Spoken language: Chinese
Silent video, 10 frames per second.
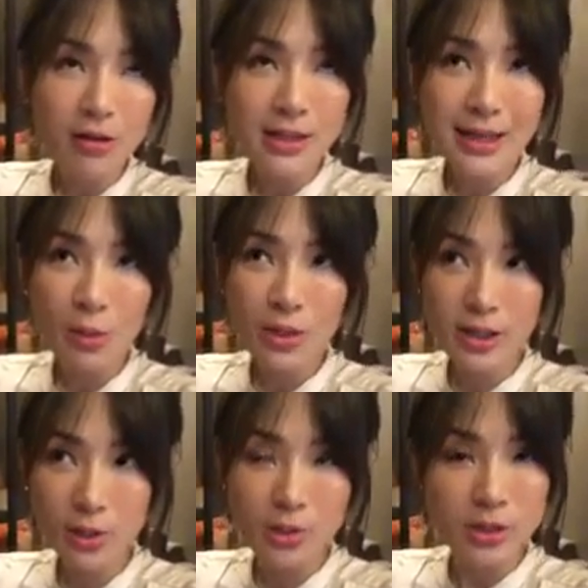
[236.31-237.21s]
这下我
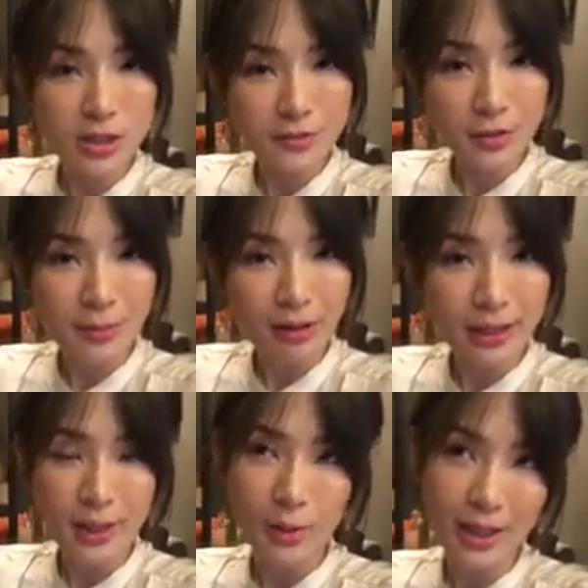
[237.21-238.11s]
可有了支付宝，
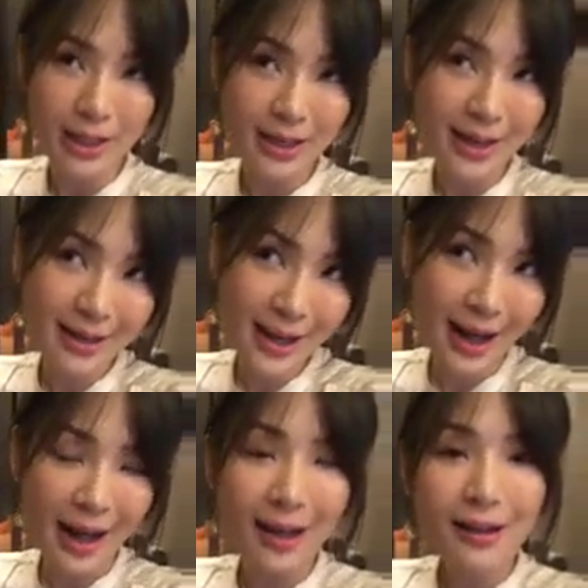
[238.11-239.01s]
也有了银联
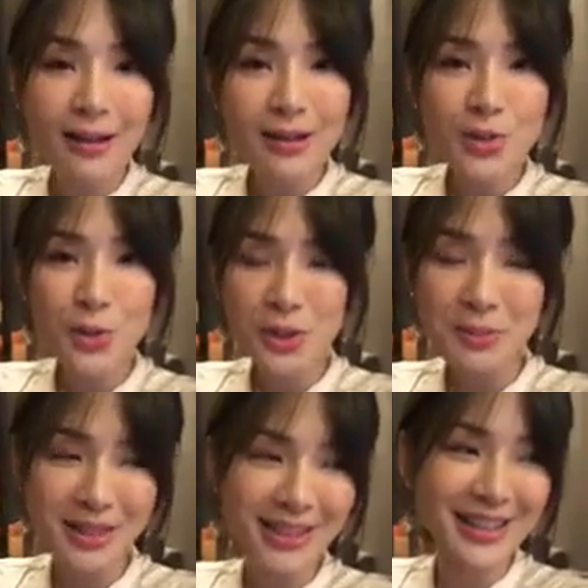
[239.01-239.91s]
卡，就特
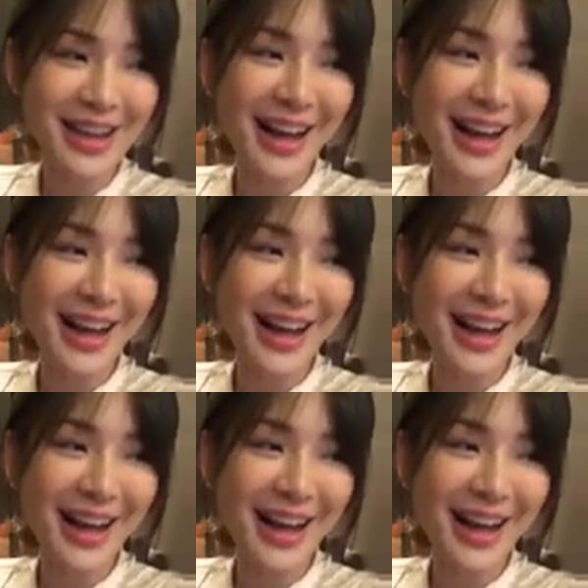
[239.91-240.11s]
别的厉